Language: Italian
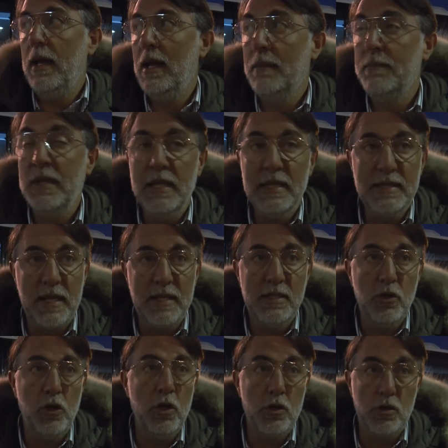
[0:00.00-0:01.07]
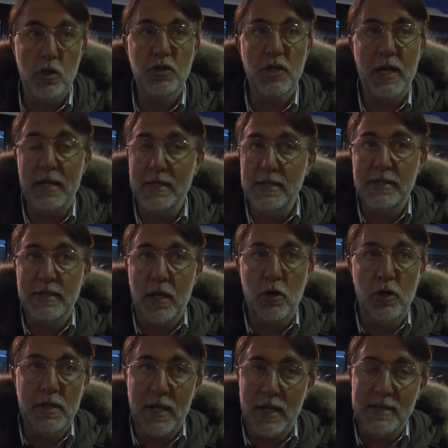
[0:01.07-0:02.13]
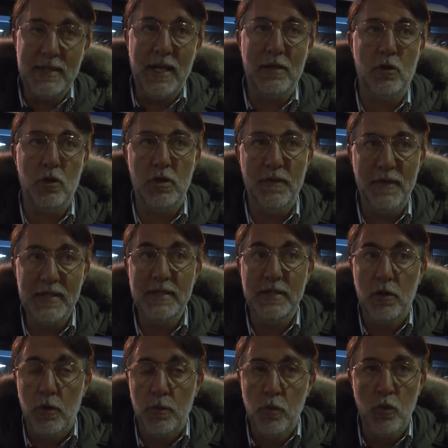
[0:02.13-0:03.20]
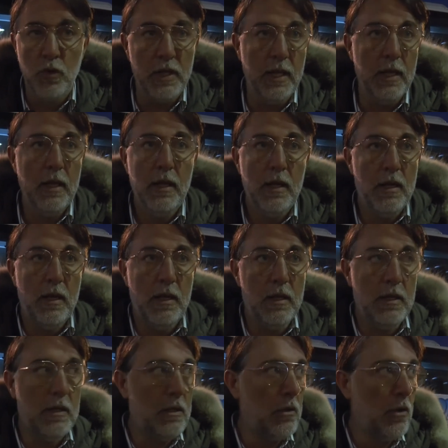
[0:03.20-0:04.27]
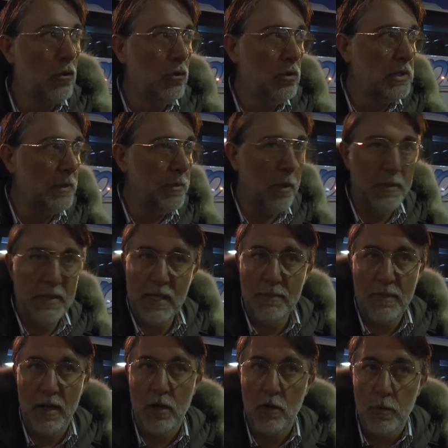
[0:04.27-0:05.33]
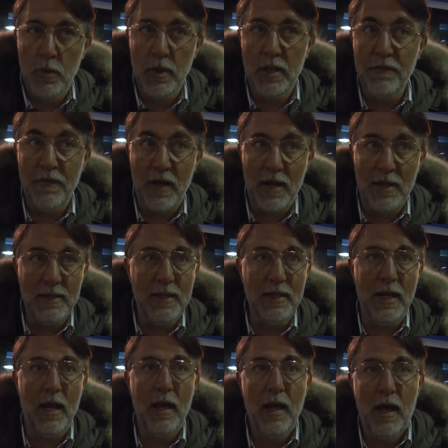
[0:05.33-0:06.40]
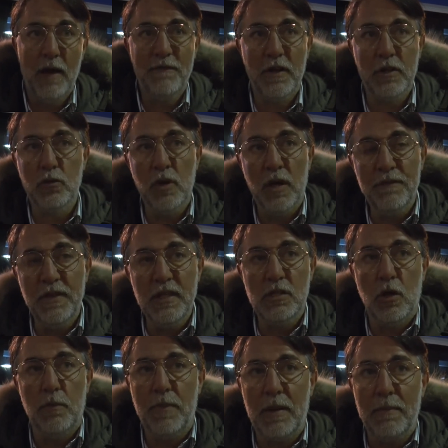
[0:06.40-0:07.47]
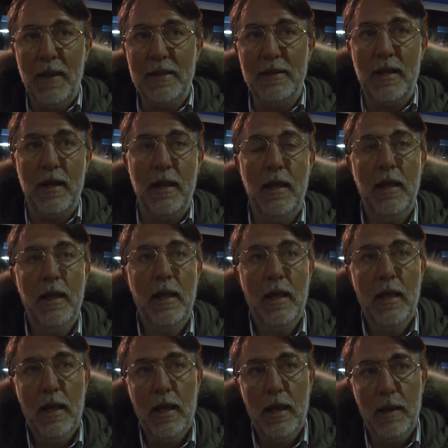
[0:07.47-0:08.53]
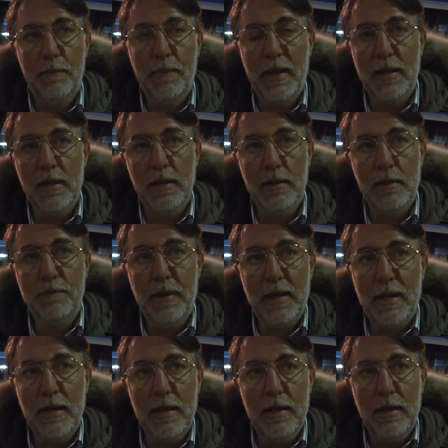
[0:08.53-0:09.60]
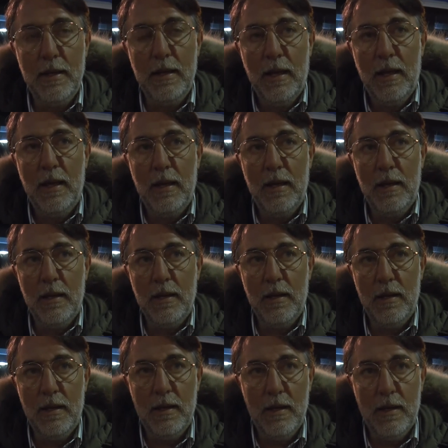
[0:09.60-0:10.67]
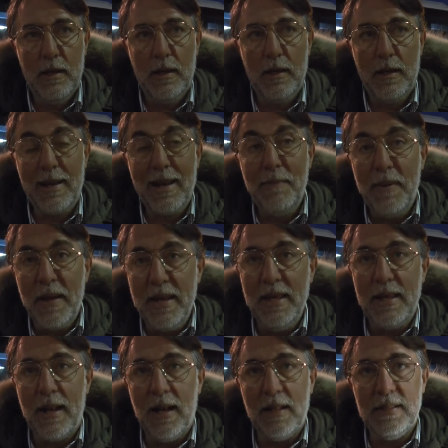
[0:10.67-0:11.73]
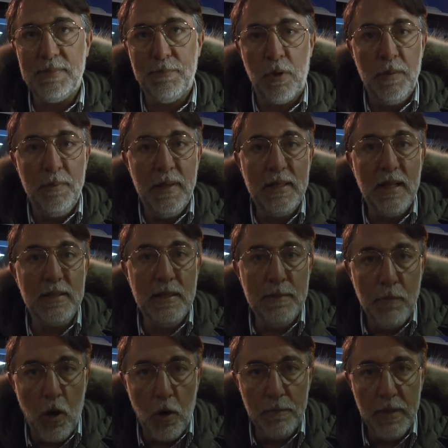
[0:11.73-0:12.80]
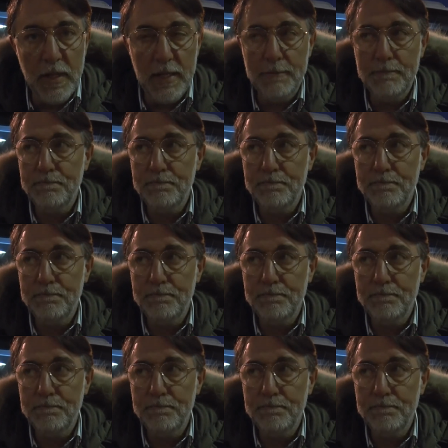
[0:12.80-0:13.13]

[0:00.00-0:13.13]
amministrazioni, io so già che si stanno interessando diversi comuni, eh, non ultimo mi sembra il comune di Ferrandina, ha fatto un avviso per, mettere, eh, per, per eh, eh reperire la disponibilità di immobili